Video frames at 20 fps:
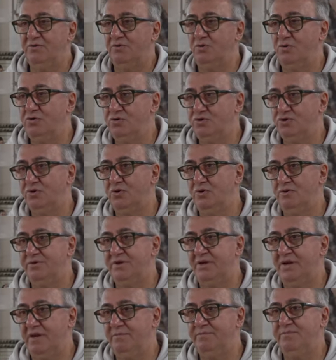oyuncu
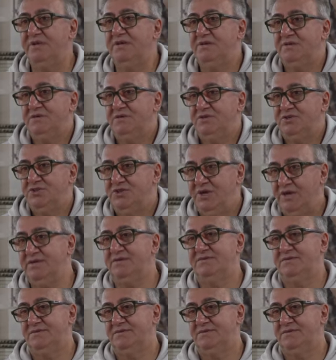gönderen bir şehir.